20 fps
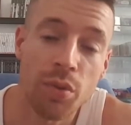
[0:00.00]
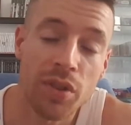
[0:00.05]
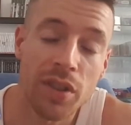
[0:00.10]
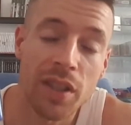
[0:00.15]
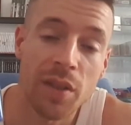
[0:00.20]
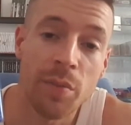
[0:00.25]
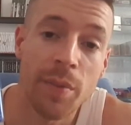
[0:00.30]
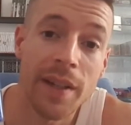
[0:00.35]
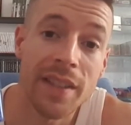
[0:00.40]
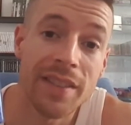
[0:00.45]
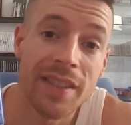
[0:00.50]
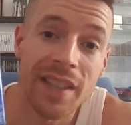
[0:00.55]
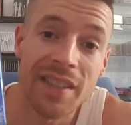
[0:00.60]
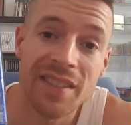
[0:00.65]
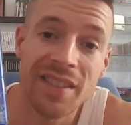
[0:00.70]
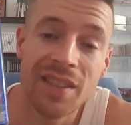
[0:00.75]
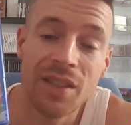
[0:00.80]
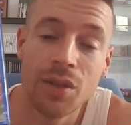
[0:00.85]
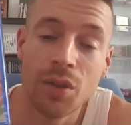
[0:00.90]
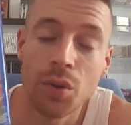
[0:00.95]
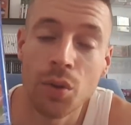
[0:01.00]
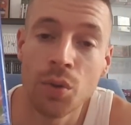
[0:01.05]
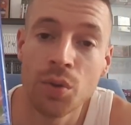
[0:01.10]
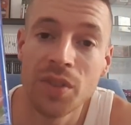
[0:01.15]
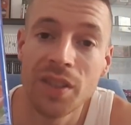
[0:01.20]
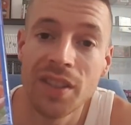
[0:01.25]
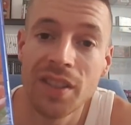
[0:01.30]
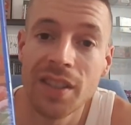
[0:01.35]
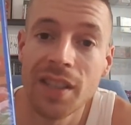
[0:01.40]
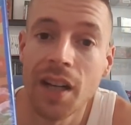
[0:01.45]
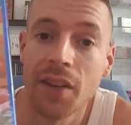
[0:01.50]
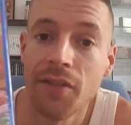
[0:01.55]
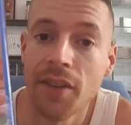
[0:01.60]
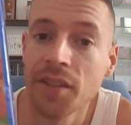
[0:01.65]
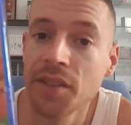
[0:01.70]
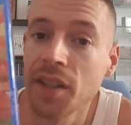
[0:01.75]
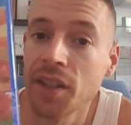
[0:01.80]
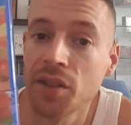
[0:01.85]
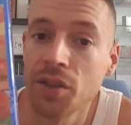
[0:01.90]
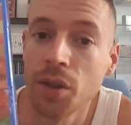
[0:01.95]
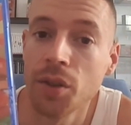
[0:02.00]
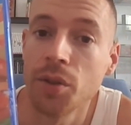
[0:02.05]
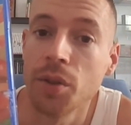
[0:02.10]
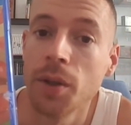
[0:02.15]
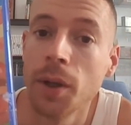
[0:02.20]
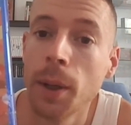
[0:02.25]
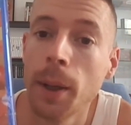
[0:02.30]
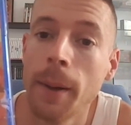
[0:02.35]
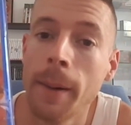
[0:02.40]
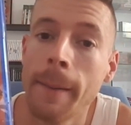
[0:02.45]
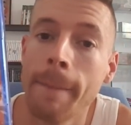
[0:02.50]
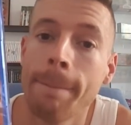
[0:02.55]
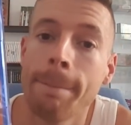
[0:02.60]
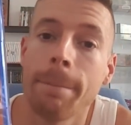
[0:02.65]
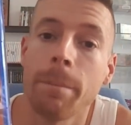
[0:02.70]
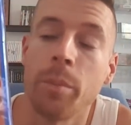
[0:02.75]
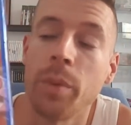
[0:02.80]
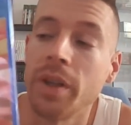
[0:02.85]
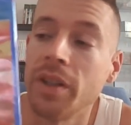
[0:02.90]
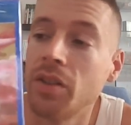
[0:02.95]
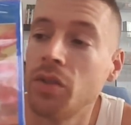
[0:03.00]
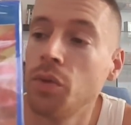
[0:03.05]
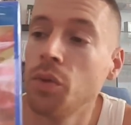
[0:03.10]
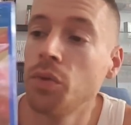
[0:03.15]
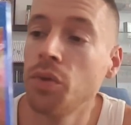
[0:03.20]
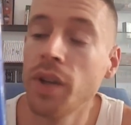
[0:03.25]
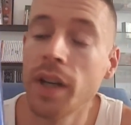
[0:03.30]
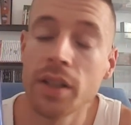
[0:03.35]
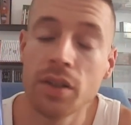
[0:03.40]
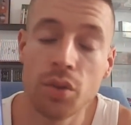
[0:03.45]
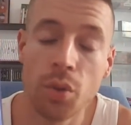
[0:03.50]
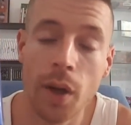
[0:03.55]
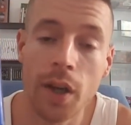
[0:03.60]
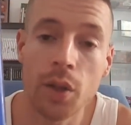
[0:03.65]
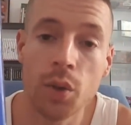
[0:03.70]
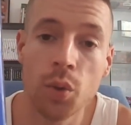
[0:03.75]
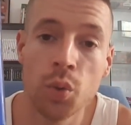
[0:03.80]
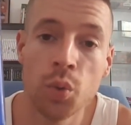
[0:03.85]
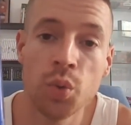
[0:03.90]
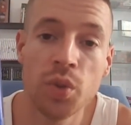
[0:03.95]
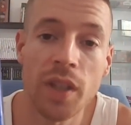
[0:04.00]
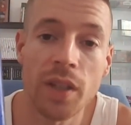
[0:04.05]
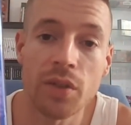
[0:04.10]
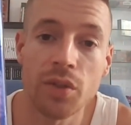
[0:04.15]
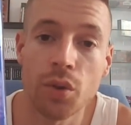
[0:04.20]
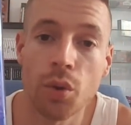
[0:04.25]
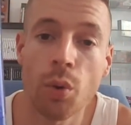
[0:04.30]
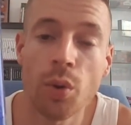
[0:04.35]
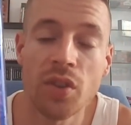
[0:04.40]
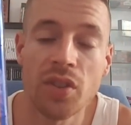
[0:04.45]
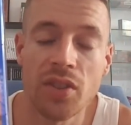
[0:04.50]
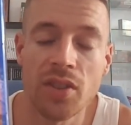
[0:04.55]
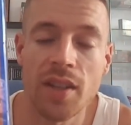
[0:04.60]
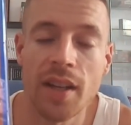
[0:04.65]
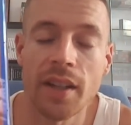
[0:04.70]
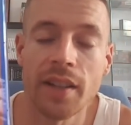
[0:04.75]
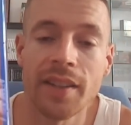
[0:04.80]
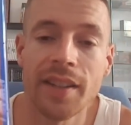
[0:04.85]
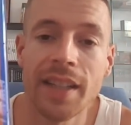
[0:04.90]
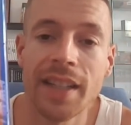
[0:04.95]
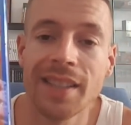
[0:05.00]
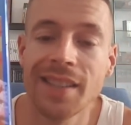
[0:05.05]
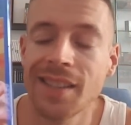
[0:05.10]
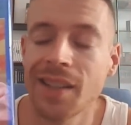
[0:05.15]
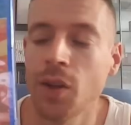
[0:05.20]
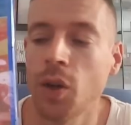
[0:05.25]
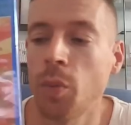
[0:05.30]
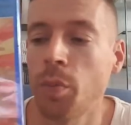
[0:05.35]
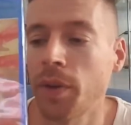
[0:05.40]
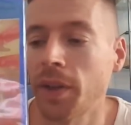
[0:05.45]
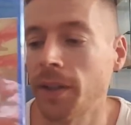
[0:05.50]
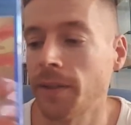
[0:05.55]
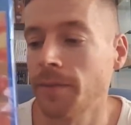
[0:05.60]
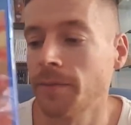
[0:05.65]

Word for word: qu'il baisse à 10€ euros d'ici la fin des soldes. Mais si vous voulez assurer le coup, 15€ euros c'est un excellent prix.